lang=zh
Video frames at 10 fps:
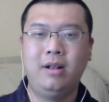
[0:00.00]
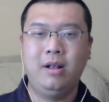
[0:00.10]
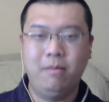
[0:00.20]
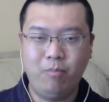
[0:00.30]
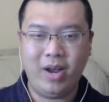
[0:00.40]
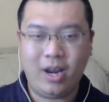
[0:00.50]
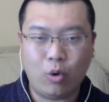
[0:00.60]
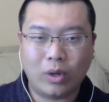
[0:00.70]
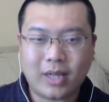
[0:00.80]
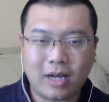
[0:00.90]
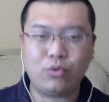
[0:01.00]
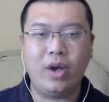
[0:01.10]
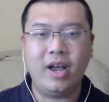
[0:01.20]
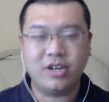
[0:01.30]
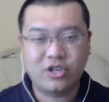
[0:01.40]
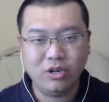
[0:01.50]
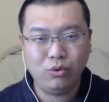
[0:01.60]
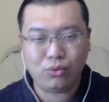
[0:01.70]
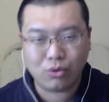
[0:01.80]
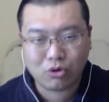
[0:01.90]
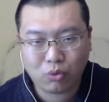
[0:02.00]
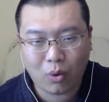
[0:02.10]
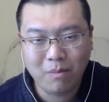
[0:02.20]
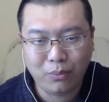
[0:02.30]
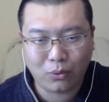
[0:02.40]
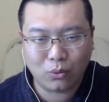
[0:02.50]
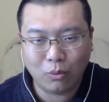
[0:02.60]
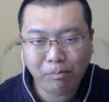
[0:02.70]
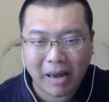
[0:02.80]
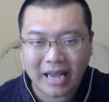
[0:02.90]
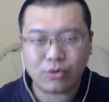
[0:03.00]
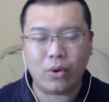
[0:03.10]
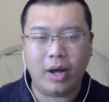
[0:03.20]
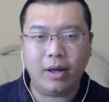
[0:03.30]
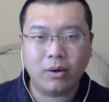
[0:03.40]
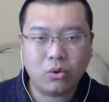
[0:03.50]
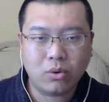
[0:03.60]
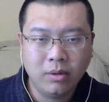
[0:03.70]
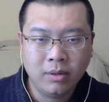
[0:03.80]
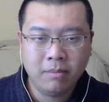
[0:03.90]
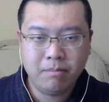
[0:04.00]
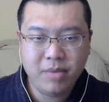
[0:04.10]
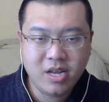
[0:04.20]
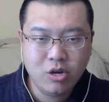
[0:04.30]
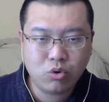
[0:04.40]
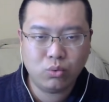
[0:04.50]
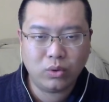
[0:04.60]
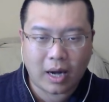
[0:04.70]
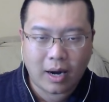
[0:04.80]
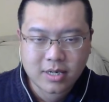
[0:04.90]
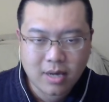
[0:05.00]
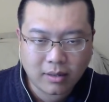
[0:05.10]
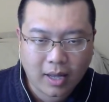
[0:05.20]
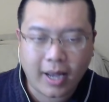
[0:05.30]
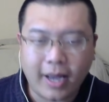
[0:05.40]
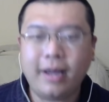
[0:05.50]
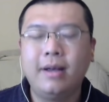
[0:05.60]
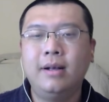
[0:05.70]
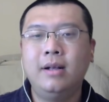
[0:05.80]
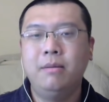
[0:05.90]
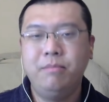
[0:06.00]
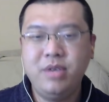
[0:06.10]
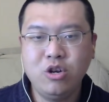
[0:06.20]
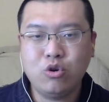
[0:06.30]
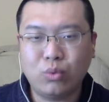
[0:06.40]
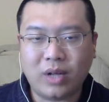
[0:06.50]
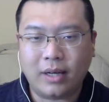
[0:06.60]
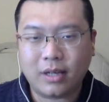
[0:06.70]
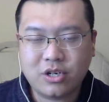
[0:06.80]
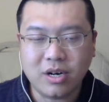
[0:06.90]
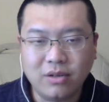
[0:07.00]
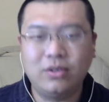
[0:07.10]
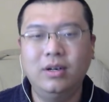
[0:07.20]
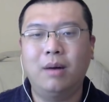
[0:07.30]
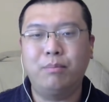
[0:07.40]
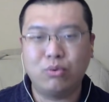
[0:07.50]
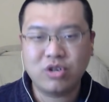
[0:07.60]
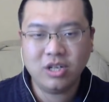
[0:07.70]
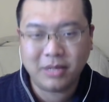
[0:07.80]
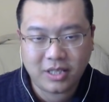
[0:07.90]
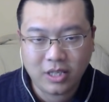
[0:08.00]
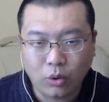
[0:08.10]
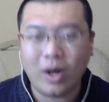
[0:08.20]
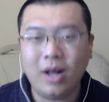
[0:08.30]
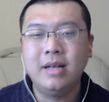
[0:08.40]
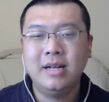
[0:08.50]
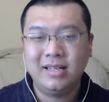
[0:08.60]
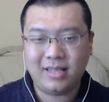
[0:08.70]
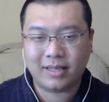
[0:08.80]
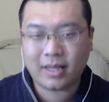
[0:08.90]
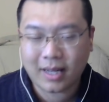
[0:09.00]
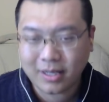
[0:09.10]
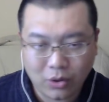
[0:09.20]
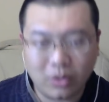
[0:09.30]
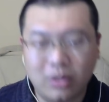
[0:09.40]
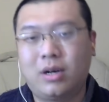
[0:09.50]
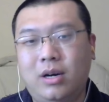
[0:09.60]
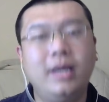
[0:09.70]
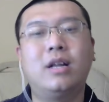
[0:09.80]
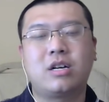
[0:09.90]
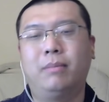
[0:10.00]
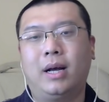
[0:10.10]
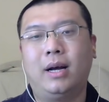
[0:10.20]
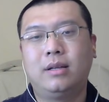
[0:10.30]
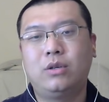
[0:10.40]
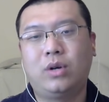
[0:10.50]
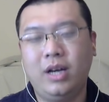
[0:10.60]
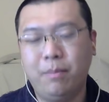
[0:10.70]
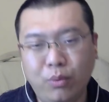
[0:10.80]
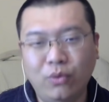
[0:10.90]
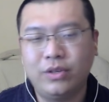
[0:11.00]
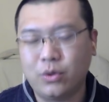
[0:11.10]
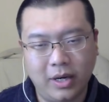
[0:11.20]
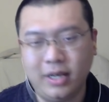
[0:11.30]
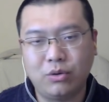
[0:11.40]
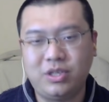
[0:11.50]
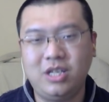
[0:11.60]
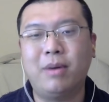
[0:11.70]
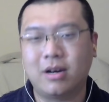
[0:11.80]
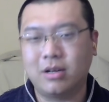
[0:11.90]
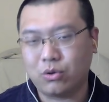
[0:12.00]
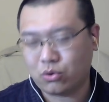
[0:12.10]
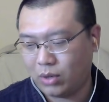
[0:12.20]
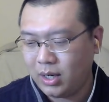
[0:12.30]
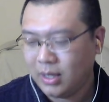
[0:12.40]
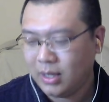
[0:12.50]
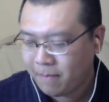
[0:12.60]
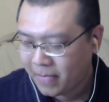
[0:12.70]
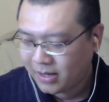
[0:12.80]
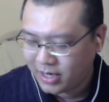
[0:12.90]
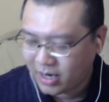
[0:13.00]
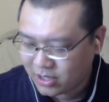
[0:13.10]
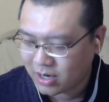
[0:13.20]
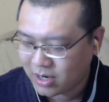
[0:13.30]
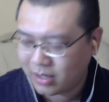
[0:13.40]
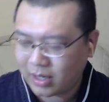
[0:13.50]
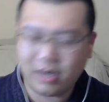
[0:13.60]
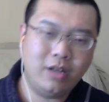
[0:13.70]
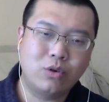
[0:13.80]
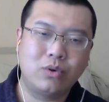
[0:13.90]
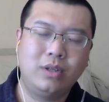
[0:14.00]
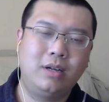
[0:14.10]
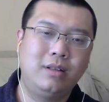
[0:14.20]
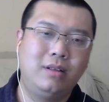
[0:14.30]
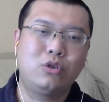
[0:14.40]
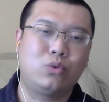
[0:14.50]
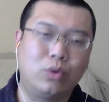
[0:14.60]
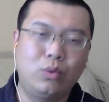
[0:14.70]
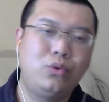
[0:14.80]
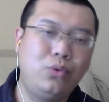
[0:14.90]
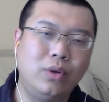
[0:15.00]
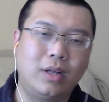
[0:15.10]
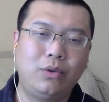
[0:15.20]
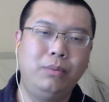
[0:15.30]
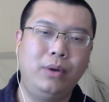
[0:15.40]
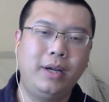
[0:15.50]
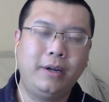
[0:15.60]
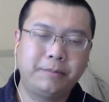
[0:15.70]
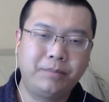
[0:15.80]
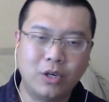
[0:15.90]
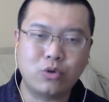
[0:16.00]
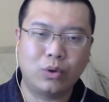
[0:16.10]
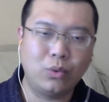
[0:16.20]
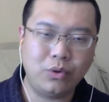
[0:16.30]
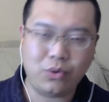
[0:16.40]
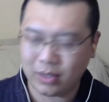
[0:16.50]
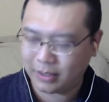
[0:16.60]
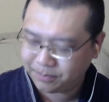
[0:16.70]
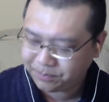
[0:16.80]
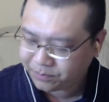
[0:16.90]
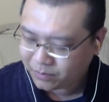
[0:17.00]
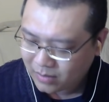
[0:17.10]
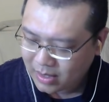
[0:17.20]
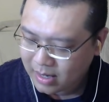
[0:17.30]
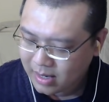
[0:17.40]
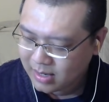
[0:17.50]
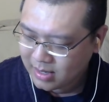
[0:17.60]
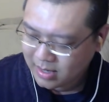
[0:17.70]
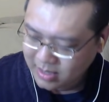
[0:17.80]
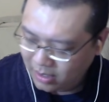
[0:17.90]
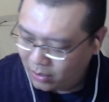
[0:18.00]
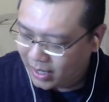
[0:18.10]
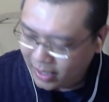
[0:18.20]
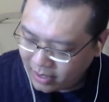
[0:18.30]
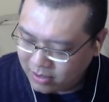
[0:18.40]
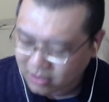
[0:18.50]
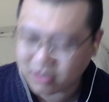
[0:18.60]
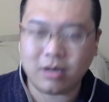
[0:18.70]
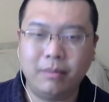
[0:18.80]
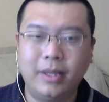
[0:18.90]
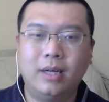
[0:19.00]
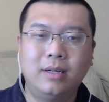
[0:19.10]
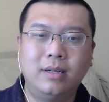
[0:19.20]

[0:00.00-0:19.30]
美国大选争取川普败选，民主党上台，民主党的政策不是那么极端，加拿大就可以那什么了，就可以部分就可以就基本上就是说，这个事儿呢可以就是说能能说得过去了，对不对？能说得过去了。然后还有一个事儿是什么呢？